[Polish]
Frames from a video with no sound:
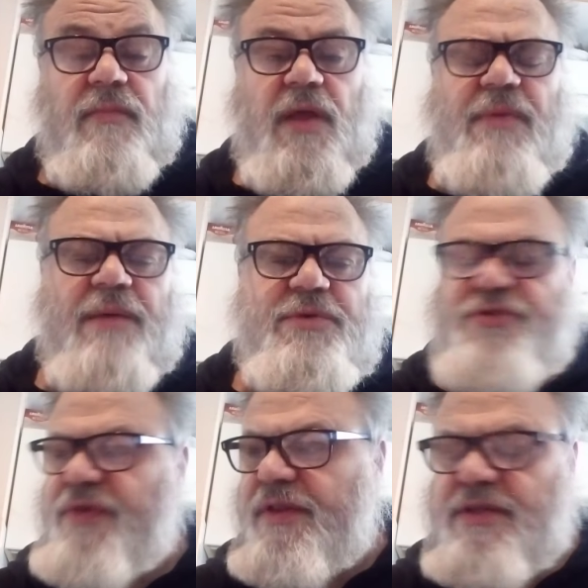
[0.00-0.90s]
mamy
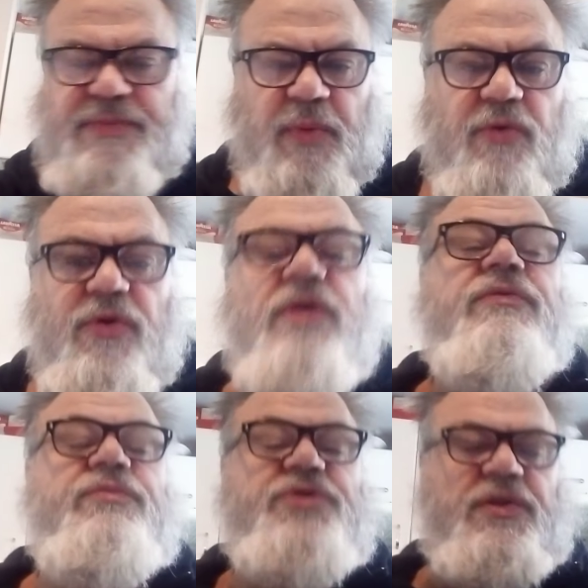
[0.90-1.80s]
święty spokój,
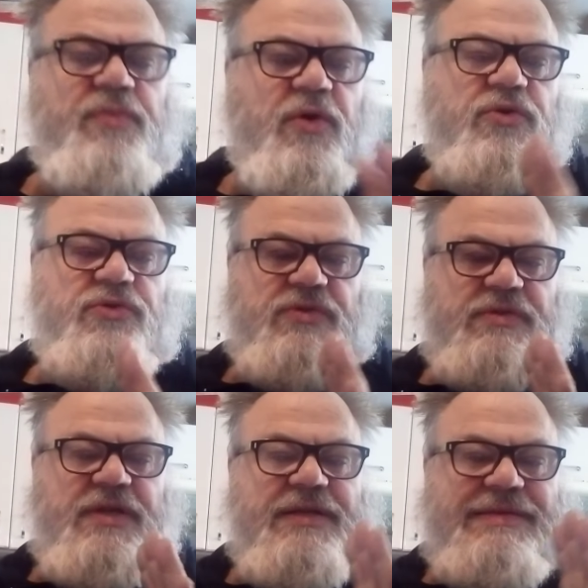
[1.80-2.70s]
w przedpokoju
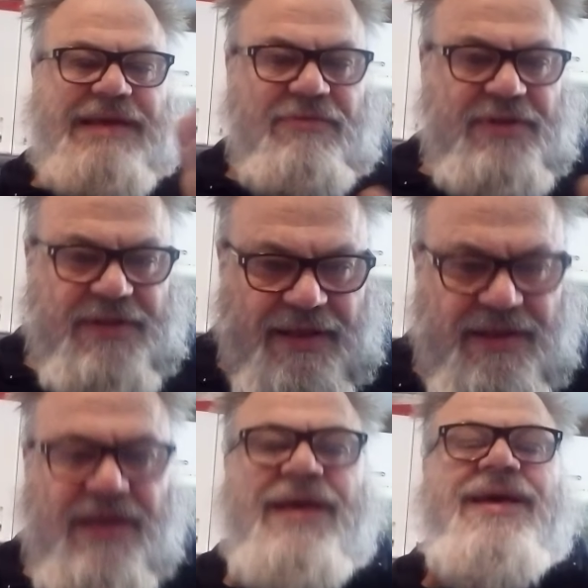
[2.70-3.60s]
zostaje cały
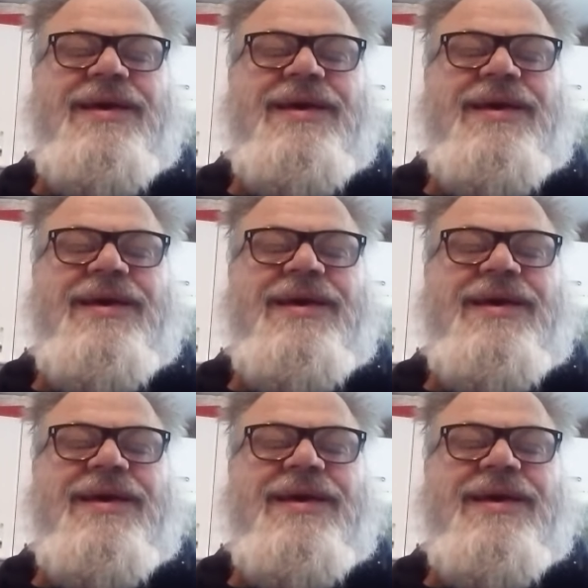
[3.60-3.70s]
ten